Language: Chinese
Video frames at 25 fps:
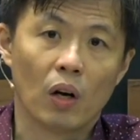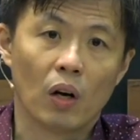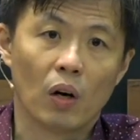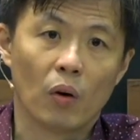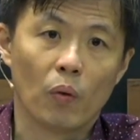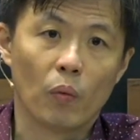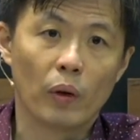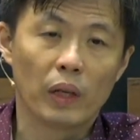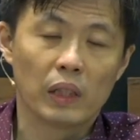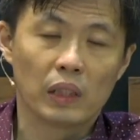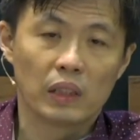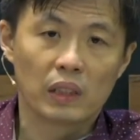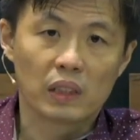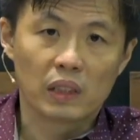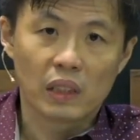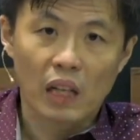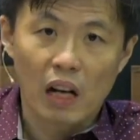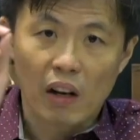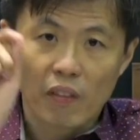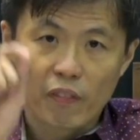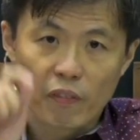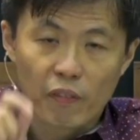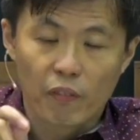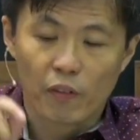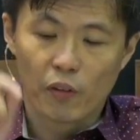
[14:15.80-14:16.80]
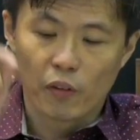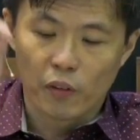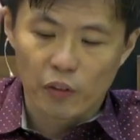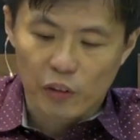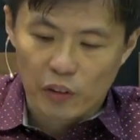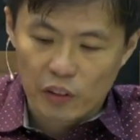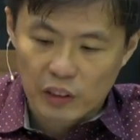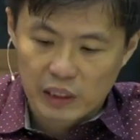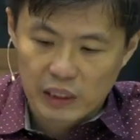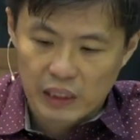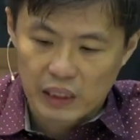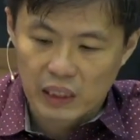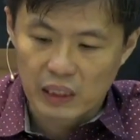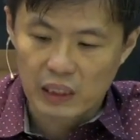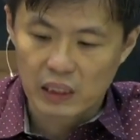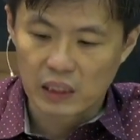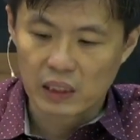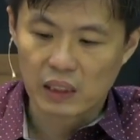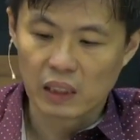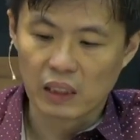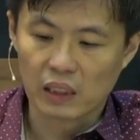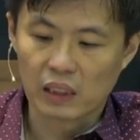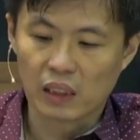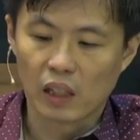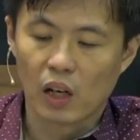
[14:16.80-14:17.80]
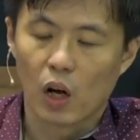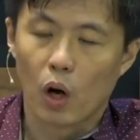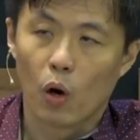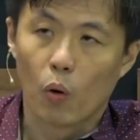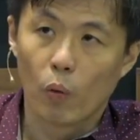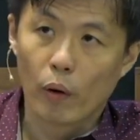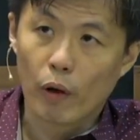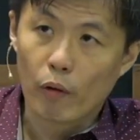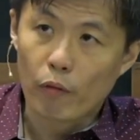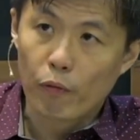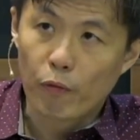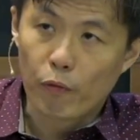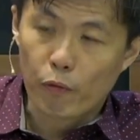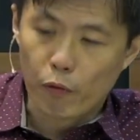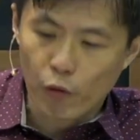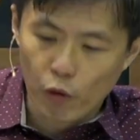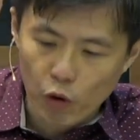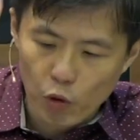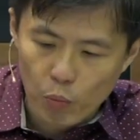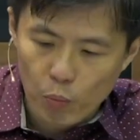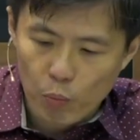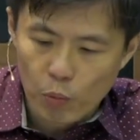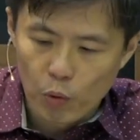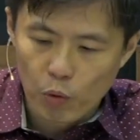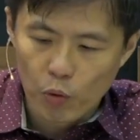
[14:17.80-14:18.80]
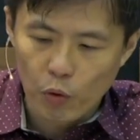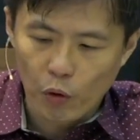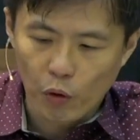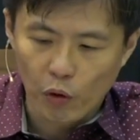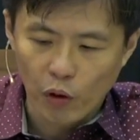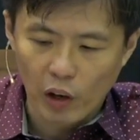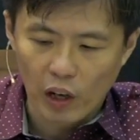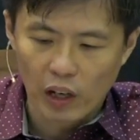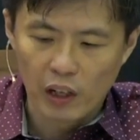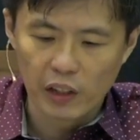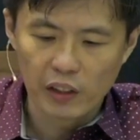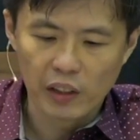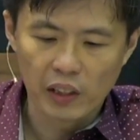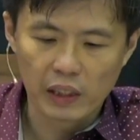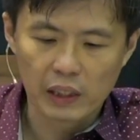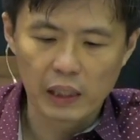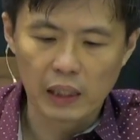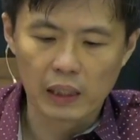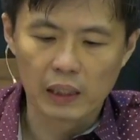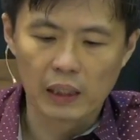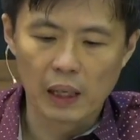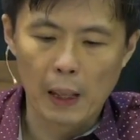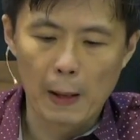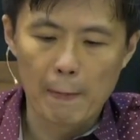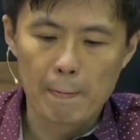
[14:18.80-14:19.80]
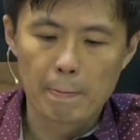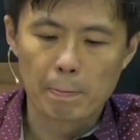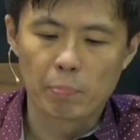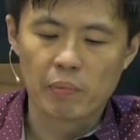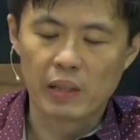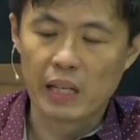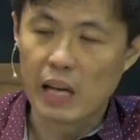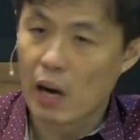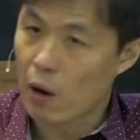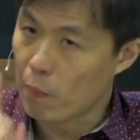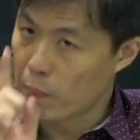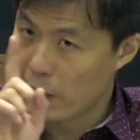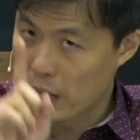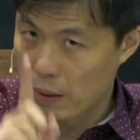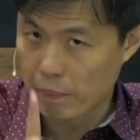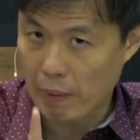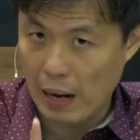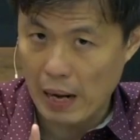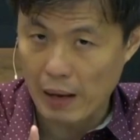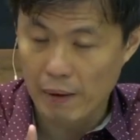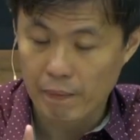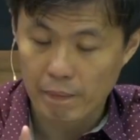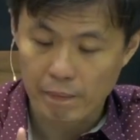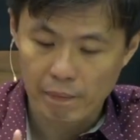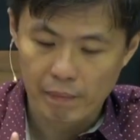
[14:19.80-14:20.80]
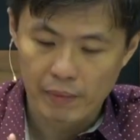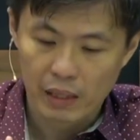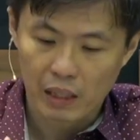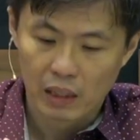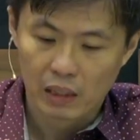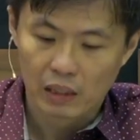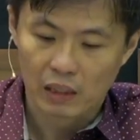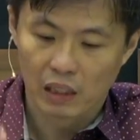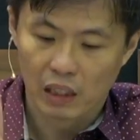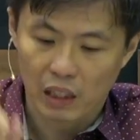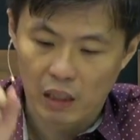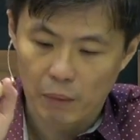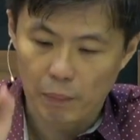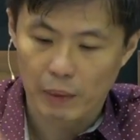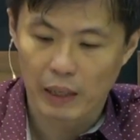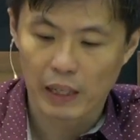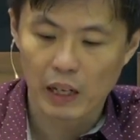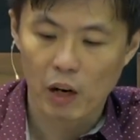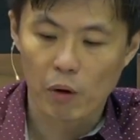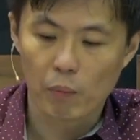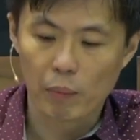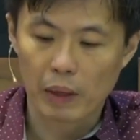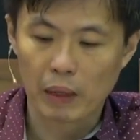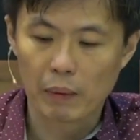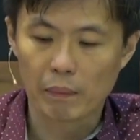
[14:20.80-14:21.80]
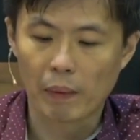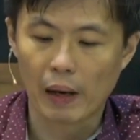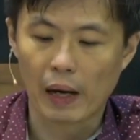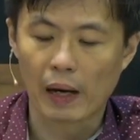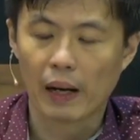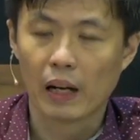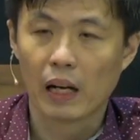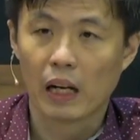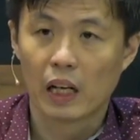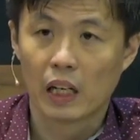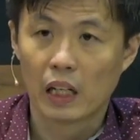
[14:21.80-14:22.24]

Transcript: 为丈夫与妻子定的，为父母与儿女定的，你要明白，特别要明白。